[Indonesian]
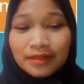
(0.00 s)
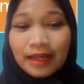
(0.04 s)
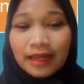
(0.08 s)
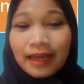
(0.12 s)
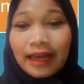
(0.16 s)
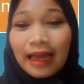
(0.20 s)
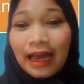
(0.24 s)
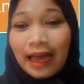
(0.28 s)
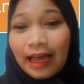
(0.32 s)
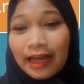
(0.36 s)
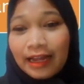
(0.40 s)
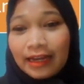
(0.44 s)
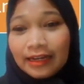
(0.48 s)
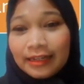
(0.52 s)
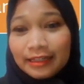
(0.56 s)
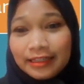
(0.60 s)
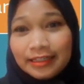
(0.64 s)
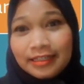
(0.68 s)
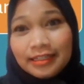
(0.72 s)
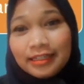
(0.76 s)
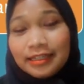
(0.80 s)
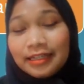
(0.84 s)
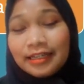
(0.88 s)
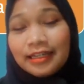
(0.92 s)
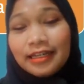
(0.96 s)
Ya,
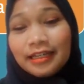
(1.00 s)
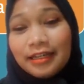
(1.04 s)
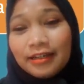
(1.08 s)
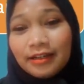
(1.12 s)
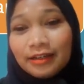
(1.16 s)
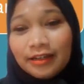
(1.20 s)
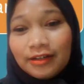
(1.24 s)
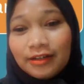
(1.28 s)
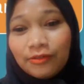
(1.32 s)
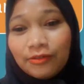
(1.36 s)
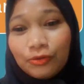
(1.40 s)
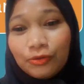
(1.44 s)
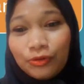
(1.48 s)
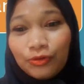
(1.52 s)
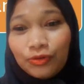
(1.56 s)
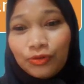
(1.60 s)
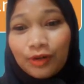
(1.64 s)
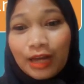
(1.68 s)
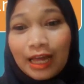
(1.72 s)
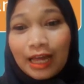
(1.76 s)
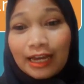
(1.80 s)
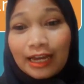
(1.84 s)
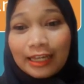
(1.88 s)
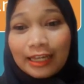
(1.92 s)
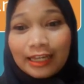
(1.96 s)
di sini
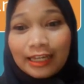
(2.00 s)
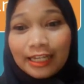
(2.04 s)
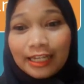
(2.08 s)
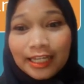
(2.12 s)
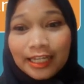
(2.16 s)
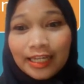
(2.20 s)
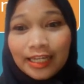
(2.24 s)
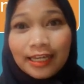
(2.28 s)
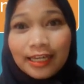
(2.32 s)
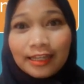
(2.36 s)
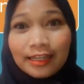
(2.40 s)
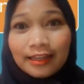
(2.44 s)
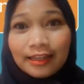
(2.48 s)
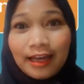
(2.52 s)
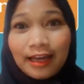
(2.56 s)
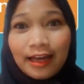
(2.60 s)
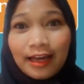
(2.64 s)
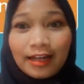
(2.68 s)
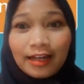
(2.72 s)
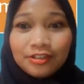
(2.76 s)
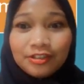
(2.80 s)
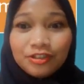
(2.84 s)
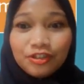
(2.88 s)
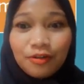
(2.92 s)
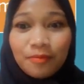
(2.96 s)
untuk kali ini kita
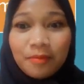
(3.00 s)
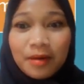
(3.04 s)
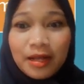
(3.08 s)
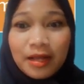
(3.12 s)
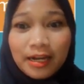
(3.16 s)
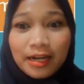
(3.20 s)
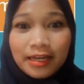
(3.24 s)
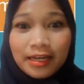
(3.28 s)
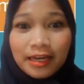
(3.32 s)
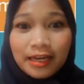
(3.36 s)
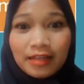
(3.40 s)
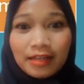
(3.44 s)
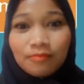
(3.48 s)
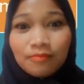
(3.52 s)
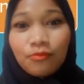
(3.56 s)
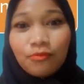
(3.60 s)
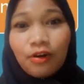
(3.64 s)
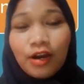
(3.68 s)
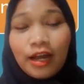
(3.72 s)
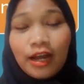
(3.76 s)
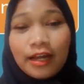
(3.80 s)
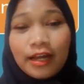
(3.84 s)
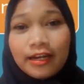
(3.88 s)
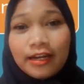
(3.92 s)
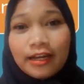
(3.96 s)
akan coba lihat
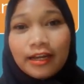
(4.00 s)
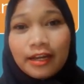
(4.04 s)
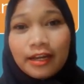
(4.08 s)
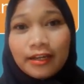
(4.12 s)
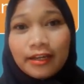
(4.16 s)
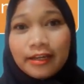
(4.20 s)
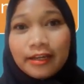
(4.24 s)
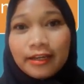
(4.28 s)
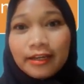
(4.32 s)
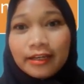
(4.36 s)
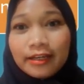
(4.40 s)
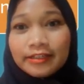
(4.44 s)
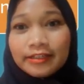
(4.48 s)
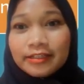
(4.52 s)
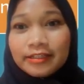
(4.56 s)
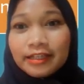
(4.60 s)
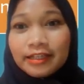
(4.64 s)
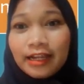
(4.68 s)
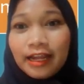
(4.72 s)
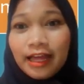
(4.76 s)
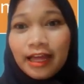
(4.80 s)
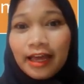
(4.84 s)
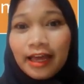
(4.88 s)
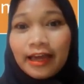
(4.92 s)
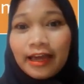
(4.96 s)
mulai dari
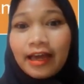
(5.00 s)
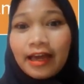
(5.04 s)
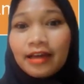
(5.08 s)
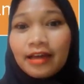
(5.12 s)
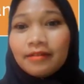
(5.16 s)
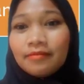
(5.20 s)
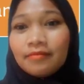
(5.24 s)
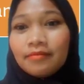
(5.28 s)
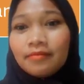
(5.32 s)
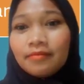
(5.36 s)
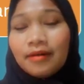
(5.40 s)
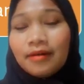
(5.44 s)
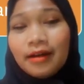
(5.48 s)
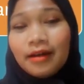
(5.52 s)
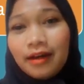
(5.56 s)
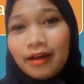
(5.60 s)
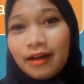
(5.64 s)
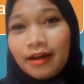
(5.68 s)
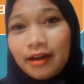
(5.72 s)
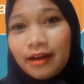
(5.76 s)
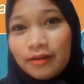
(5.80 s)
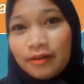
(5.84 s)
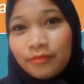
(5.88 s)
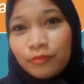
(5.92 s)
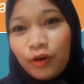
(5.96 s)
istilah ya,
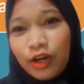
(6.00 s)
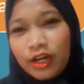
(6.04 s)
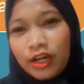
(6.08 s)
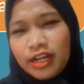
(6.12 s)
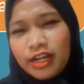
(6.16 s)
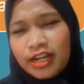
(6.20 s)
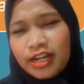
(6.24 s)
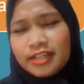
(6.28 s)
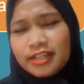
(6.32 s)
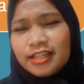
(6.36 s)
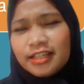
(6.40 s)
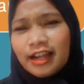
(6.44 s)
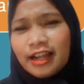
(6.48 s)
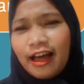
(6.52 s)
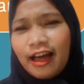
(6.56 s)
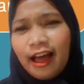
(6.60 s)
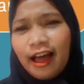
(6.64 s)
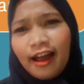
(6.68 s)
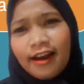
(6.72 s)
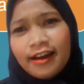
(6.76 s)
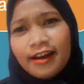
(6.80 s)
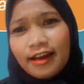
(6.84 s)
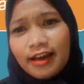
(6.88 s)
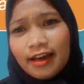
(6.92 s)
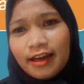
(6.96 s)
ah, mulai dari istilah
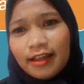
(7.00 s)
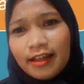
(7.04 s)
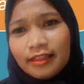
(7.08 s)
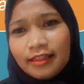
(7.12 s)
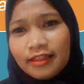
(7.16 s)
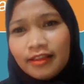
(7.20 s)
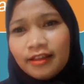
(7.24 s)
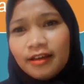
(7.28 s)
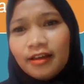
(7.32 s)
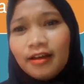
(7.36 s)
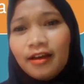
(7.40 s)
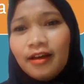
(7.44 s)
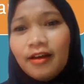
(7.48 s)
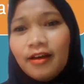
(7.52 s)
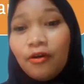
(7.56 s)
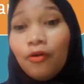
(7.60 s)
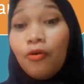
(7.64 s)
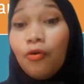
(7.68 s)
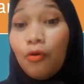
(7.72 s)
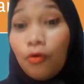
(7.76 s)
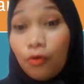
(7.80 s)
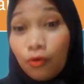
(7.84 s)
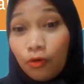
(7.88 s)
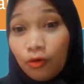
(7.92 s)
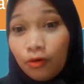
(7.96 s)
adat,
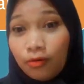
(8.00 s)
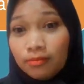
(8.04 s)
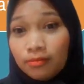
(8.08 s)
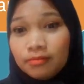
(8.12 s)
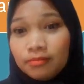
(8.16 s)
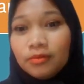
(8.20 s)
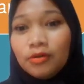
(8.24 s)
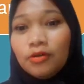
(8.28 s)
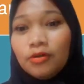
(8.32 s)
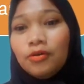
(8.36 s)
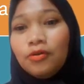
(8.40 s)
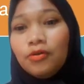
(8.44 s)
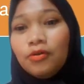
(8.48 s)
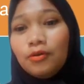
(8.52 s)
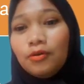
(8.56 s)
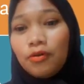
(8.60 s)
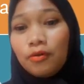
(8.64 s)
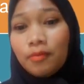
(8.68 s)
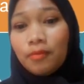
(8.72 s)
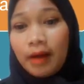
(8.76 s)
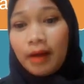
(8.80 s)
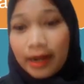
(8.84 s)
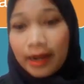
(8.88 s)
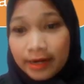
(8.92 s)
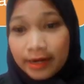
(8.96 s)
hukum,
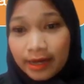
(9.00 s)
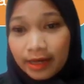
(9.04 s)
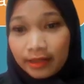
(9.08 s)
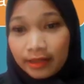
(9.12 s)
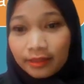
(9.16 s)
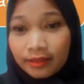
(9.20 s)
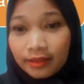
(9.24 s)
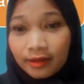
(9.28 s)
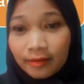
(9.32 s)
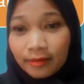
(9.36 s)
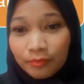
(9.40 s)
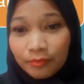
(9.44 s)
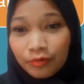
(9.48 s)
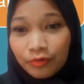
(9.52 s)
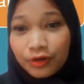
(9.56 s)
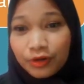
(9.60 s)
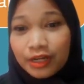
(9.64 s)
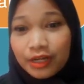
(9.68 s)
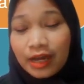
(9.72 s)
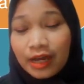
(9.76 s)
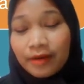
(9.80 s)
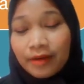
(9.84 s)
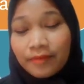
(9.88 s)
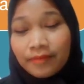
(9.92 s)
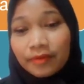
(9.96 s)
hukum adat,
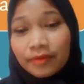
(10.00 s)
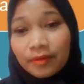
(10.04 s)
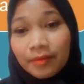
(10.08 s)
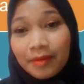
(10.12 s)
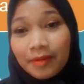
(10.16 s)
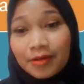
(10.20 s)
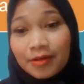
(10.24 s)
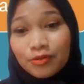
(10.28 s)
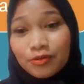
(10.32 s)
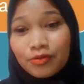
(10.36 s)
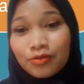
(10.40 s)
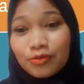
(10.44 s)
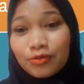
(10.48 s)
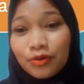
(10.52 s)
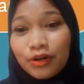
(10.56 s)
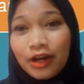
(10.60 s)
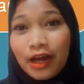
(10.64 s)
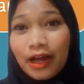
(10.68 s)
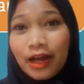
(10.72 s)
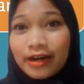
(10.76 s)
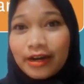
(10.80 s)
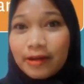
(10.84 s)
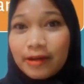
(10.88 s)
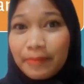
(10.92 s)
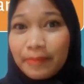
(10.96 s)
kemudian termasuk
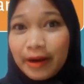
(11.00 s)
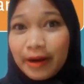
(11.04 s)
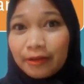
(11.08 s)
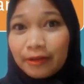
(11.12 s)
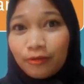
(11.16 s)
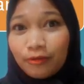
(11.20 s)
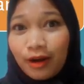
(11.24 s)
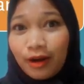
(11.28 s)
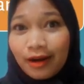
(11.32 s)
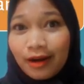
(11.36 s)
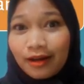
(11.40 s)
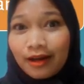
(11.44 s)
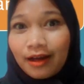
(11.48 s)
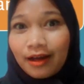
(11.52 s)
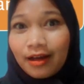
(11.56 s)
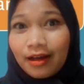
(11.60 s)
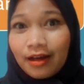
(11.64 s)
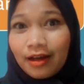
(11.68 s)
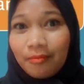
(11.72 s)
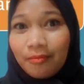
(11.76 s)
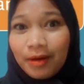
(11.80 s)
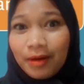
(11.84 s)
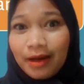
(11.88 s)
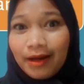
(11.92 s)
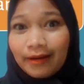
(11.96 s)
juga ada peraturan
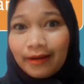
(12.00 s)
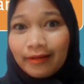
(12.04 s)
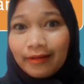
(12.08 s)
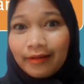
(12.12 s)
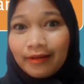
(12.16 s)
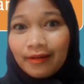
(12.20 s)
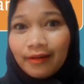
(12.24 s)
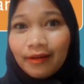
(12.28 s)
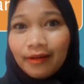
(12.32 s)
keagamaan.